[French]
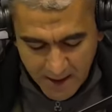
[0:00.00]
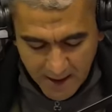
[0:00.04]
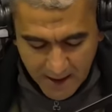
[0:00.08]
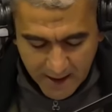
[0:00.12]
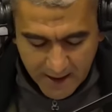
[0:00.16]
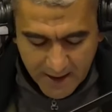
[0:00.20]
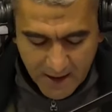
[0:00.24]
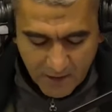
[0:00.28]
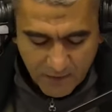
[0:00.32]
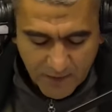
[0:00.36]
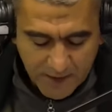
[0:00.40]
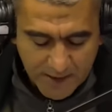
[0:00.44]

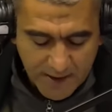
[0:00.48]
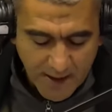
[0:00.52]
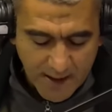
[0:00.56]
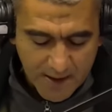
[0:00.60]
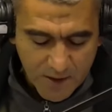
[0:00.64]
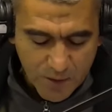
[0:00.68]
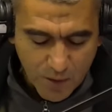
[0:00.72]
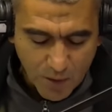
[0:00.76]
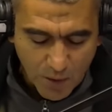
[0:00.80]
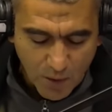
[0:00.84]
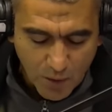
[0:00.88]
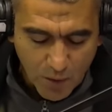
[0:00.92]
Et la
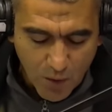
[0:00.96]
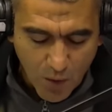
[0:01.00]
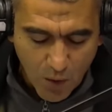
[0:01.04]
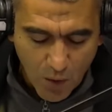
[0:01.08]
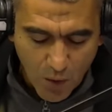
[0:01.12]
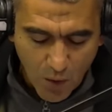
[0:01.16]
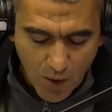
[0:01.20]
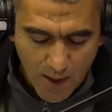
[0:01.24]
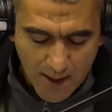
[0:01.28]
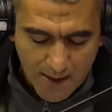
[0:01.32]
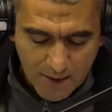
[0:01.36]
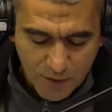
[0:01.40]
Fédération
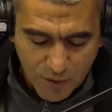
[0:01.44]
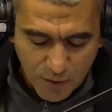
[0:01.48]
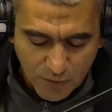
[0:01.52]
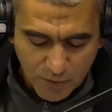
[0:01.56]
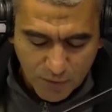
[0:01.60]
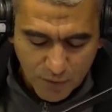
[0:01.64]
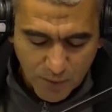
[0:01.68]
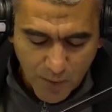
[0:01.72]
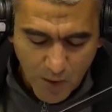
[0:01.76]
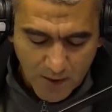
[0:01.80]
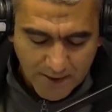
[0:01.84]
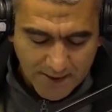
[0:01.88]
congolaise de
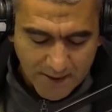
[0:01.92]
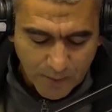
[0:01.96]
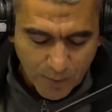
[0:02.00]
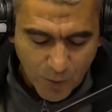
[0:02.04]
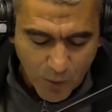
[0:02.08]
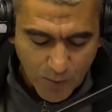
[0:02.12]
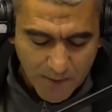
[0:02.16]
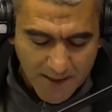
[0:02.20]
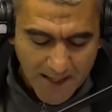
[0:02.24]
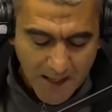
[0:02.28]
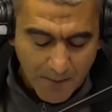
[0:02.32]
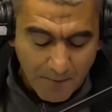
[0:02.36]
football qui
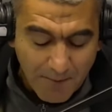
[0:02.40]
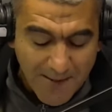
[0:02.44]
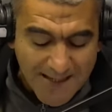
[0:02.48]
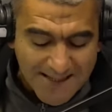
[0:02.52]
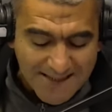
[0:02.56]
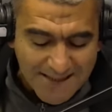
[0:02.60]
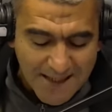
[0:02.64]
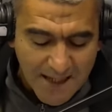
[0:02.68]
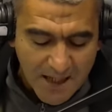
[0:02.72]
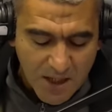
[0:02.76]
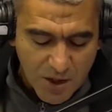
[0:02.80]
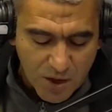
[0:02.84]
publie un
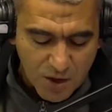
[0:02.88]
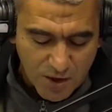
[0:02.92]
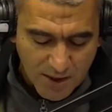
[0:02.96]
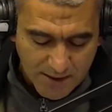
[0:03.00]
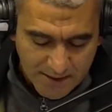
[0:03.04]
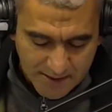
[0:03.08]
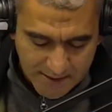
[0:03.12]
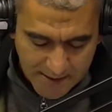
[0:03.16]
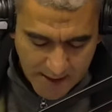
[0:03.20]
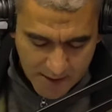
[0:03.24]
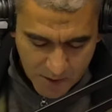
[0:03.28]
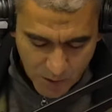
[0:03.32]
message
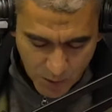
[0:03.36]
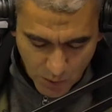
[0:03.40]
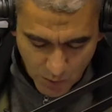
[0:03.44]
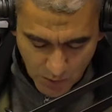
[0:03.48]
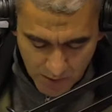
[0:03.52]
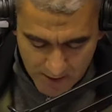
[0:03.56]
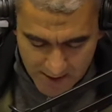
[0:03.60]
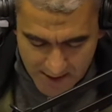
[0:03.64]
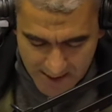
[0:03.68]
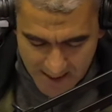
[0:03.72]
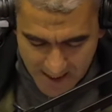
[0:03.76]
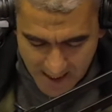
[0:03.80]
d'indignation
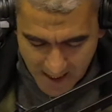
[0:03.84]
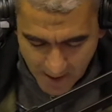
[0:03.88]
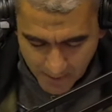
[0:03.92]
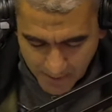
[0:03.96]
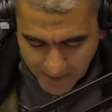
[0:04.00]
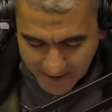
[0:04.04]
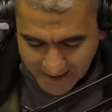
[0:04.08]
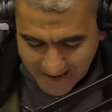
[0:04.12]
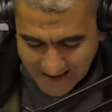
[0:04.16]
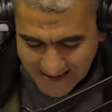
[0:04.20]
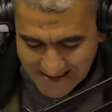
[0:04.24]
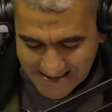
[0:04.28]

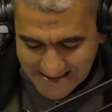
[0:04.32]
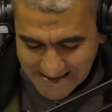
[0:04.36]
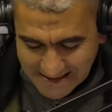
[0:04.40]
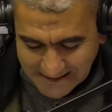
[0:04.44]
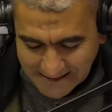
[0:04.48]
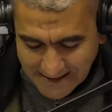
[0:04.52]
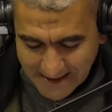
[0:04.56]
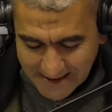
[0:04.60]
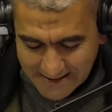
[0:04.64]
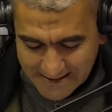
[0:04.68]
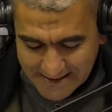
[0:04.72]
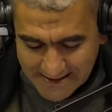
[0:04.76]
après les
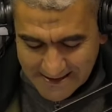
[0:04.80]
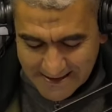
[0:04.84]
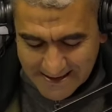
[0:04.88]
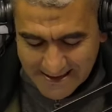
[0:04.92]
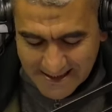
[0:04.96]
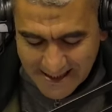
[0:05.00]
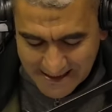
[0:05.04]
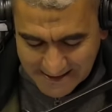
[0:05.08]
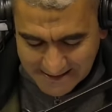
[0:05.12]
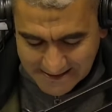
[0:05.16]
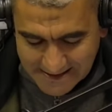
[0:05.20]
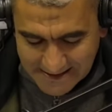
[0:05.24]
attaques
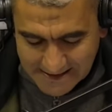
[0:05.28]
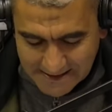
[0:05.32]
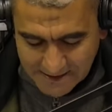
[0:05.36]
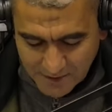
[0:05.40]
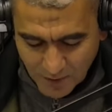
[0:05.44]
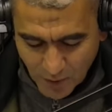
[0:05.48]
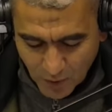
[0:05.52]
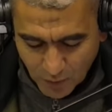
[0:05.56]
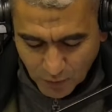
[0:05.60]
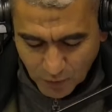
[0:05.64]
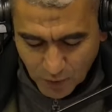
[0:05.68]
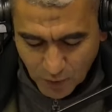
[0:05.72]
racistes
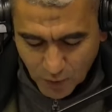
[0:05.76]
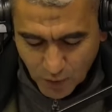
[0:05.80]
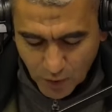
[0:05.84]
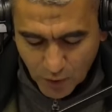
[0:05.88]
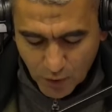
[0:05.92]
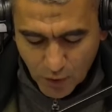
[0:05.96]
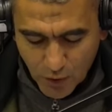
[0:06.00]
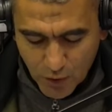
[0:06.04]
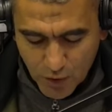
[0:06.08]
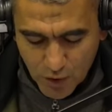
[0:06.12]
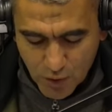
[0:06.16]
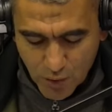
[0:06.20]
contre
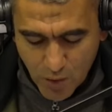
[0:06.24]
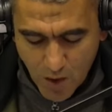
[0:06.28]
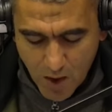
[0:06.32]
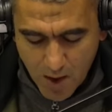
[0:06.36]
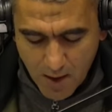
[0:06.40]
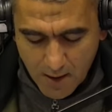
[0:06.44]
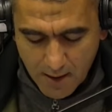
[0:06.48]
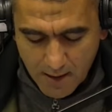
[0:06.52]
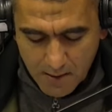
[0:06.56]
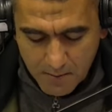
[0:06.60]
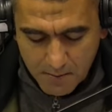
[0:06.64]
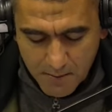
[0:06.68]
le
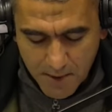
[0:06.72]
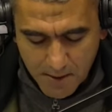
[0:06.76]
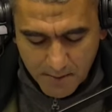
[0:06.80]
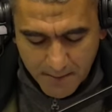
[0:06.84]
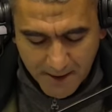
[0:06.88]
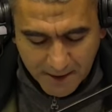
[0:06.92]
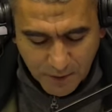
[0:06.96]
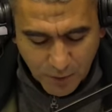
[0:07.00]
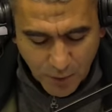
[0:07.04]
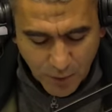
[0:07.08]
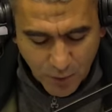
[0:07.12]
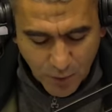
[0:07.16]
joueur
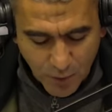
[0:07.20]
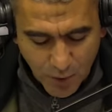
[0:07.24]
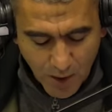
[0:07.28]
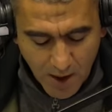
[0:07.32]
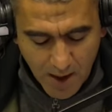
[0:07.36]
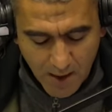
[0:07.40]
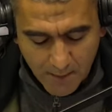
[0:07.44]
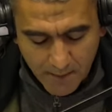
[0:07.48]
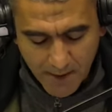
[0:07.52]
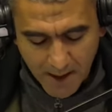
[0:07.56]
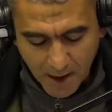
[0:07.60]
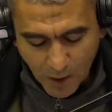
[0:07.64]
Mbamba tenu
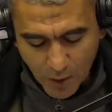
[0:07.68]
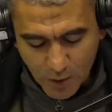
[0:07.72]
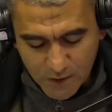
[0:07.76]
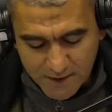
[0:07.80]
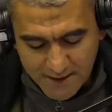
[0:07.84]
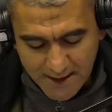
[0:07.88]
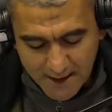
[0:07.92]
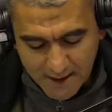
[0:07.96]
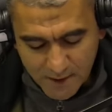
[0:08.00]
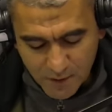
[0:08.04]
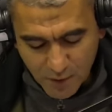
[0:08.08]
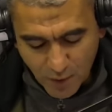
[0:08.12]
par le
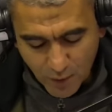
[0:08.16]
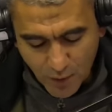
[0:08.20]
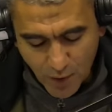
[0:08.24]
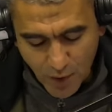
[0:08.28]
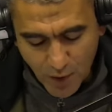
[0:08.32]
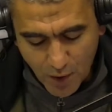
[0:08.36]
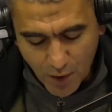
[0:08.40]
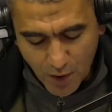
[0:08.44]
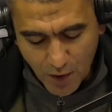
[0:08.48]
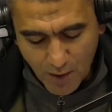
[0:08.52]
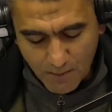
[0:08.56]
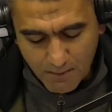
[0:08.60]

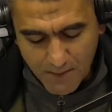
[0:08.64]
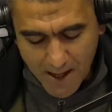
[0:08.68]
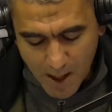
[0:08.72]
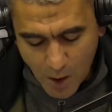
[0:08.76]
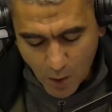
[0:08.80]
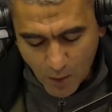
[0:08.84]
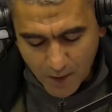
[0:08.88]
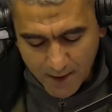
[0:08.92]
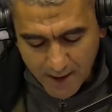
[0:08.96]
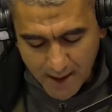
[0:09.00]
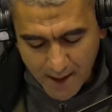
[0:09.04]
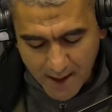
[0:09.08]
sélectionneur
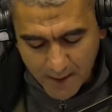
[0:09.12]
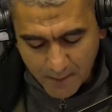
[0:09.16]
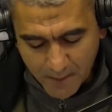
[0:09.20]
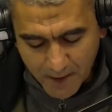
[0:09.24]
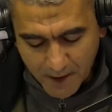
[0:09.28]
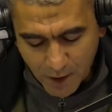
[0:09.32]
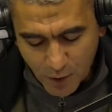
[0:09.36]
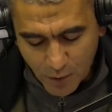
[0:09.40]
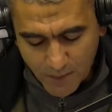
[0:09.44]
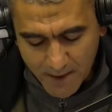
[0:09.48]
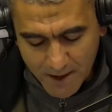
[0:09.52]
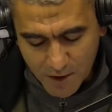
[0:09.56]
marocain
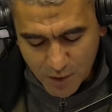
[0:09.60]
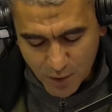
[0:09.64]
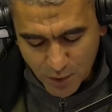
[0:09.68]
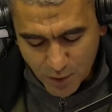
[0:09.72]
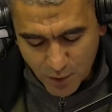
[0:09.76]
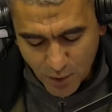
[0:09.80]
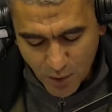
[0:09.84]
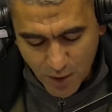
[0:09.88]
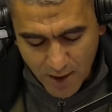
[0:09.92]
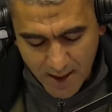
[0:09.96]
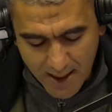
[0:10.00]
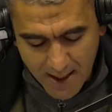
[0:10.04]
après le match
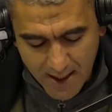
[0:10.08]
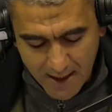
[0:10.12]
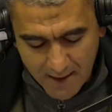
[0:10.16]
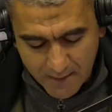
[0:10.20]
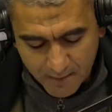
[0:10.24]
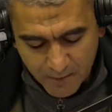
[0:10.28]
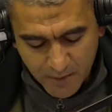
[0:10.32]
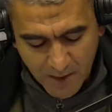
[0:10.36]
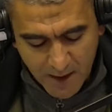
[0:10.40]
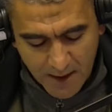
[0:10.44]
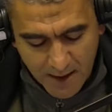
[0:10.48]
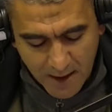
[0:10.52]
nul et
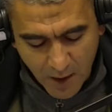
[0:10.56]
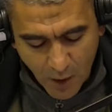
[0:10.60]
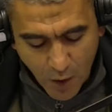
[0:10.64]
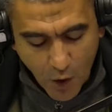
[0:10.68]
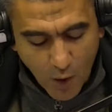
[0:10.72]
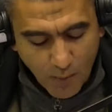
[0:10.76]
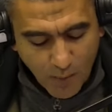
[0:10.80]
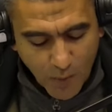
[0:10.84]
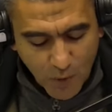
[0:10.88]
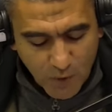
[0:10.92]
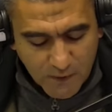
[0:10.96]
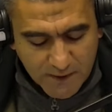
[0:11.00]

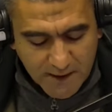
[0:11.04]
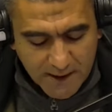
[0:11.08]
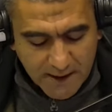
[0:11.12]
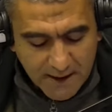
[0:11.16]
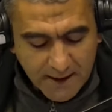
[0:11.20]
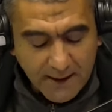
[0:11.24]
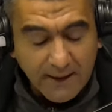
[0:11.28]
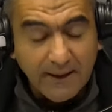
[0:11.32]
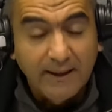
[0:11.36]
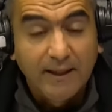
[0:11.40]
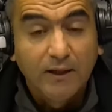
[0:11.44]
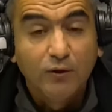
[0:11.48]

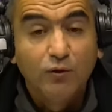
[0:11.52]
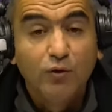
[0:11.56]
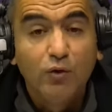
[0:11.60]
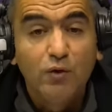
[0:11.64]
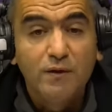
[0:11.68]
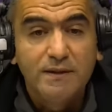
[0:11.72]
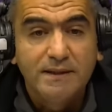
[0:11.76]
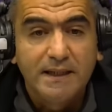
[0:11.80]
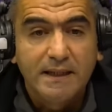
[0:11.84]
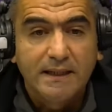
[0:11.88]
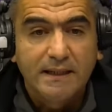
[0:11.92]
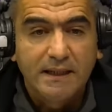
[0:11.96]
opposé les
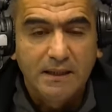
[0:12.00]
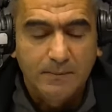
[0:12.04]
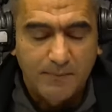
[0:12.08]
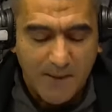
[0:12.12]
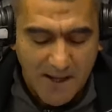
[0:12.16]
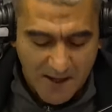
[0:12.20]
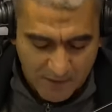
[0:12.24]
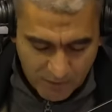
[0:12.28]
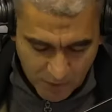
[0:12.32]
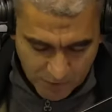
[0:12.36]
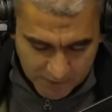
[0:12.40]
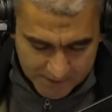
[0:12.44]
deux équipes
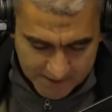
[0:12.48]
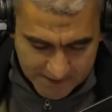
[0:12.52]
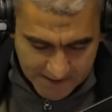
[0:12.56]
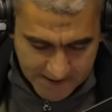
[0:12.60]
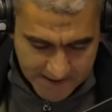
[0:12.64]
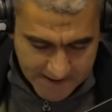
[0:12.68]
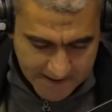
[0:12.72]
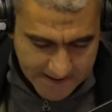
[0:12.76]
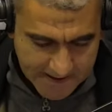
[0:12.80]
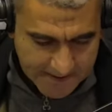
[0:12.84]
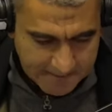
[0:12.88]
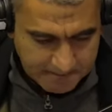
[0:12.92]

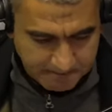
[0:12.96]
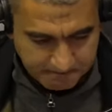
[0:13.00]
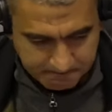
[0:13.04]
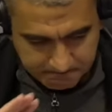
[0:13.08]
avant-hier.